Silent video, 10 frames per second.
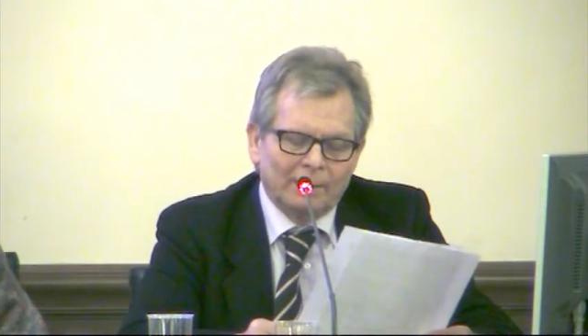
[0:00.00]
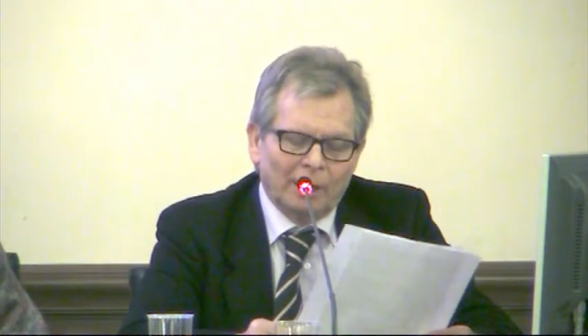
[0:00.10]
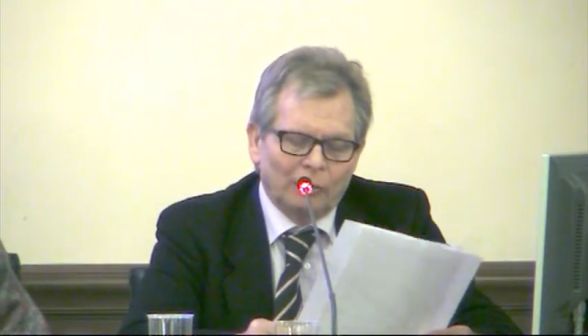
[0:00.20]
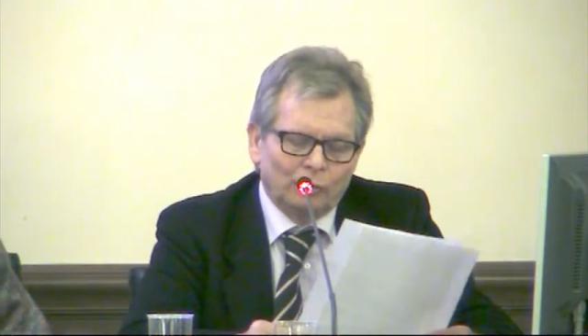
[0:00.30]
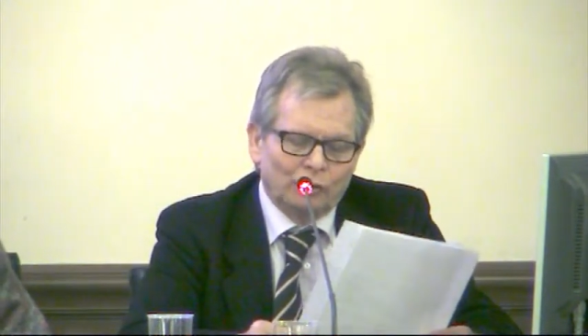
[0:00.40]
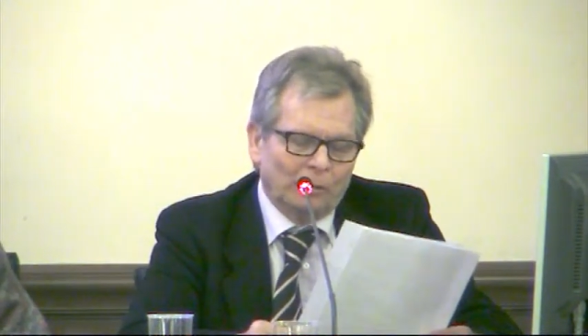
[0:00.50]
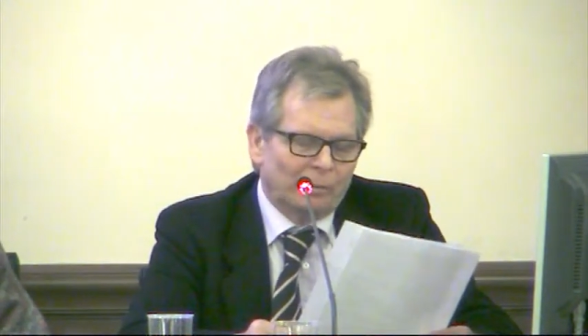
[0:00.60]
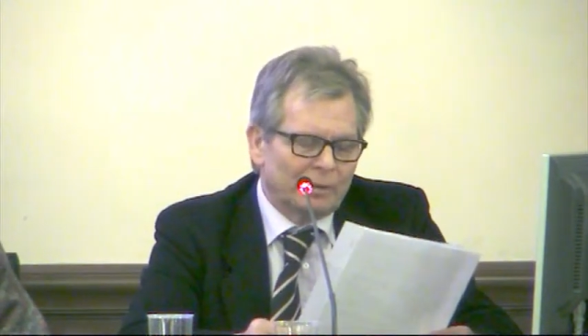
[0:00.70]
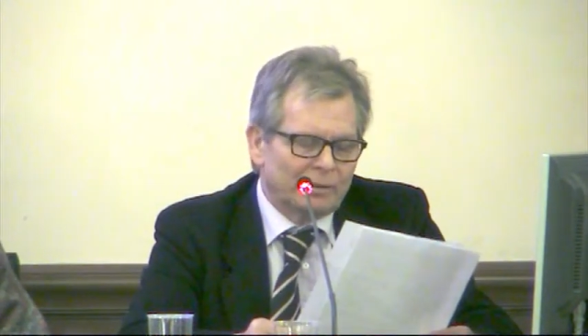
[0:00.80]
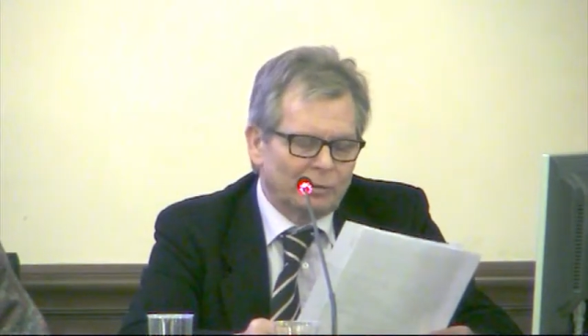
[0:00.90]
di
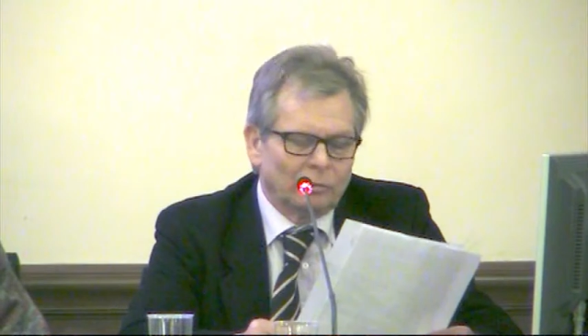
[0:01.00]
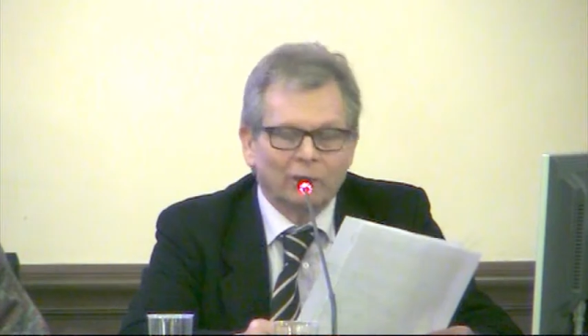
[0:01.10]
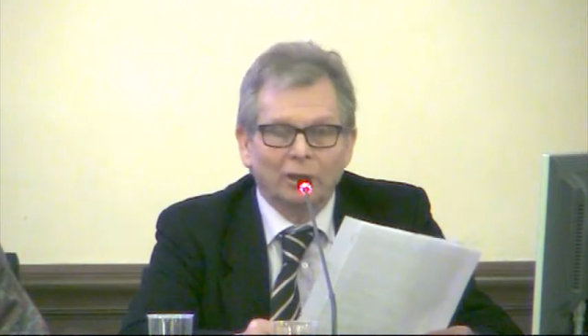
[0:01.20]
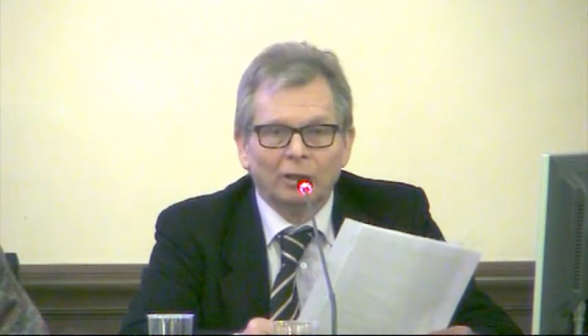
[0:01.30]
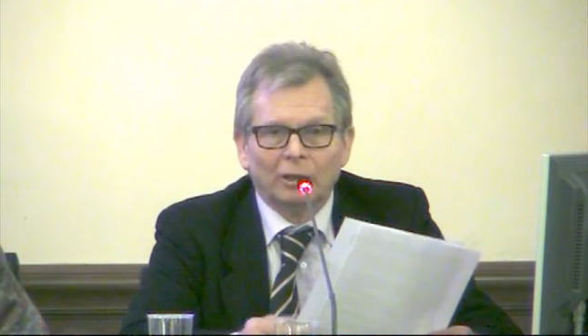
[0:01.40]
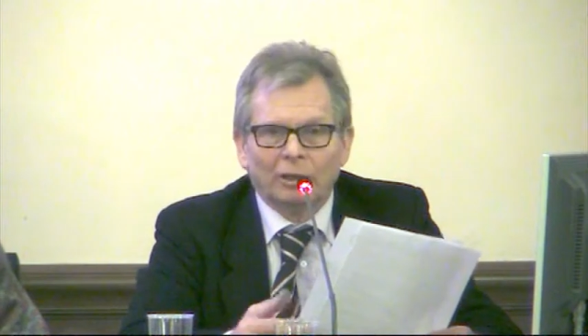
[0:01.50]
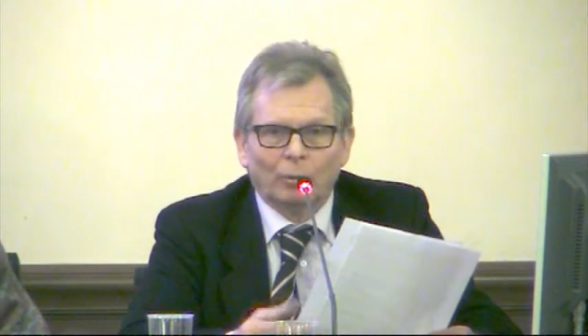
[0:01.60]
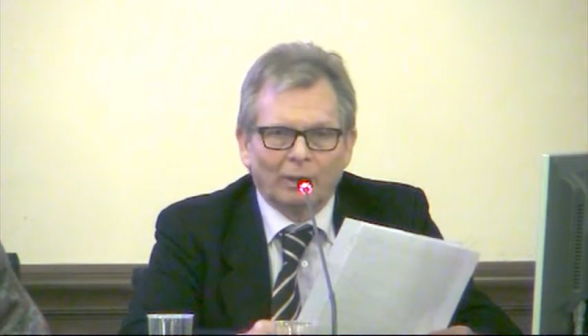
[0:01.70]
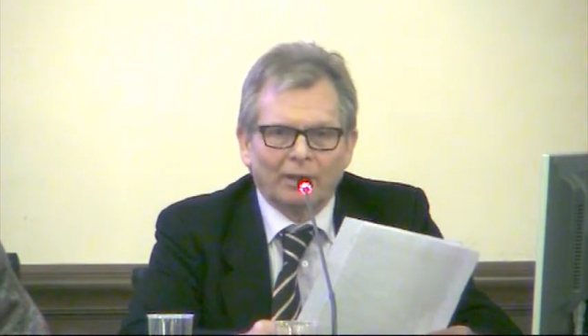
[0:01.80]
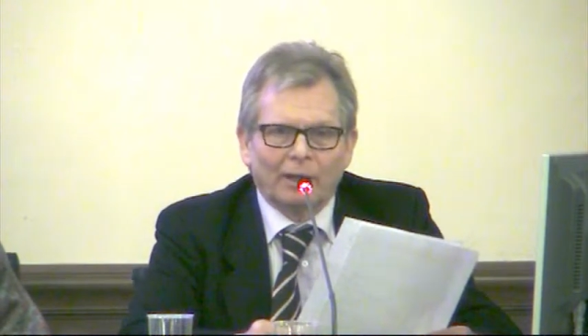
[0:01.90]
autocelebrazione, di
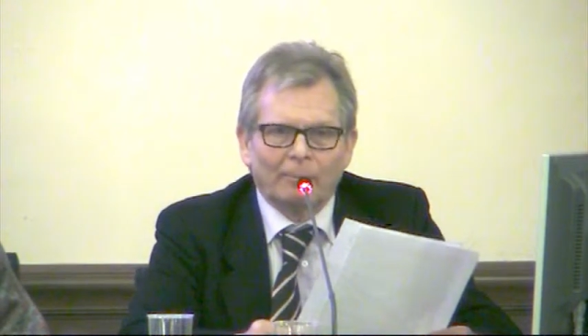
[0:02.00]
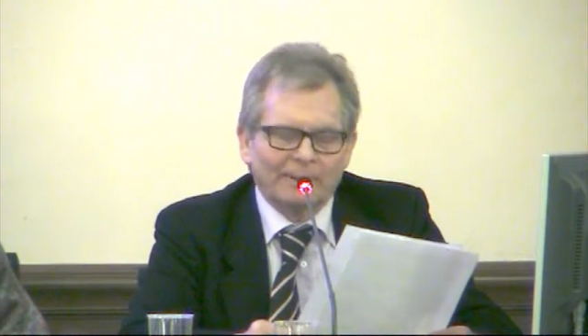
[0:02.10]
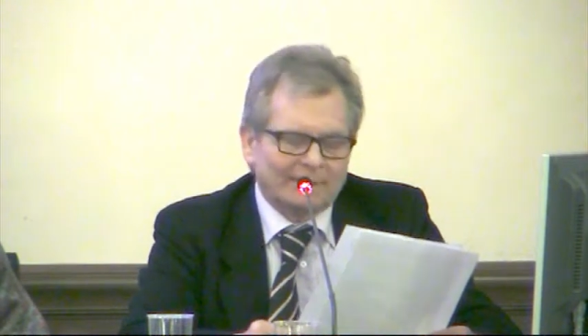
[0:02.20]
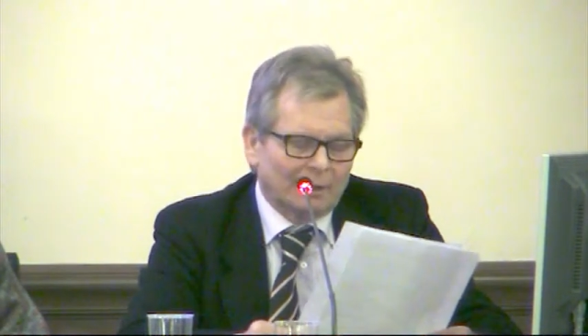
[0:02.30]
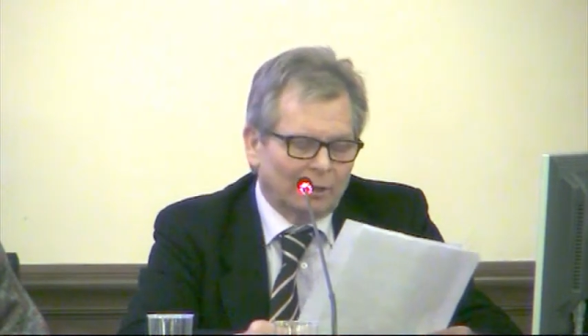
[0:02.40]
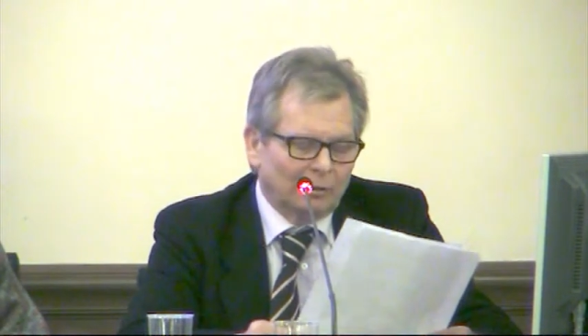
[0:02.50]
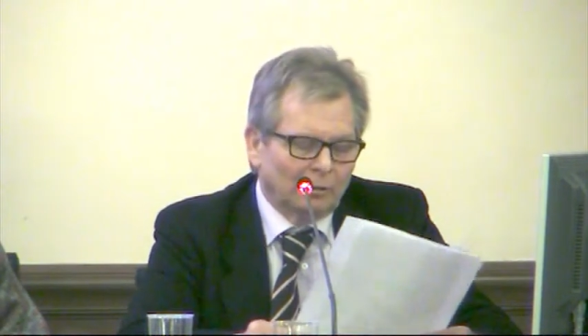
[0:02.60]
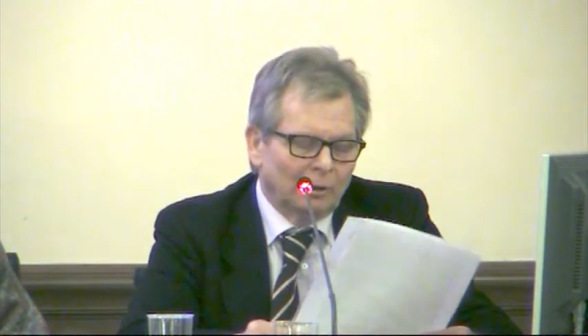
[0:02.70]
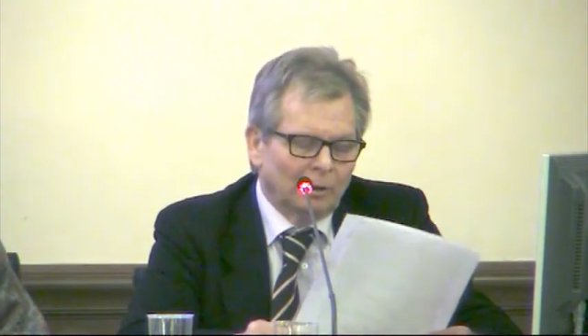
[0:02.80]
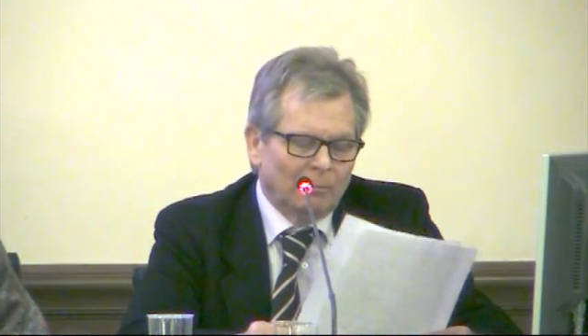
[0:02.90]
guardare al passato,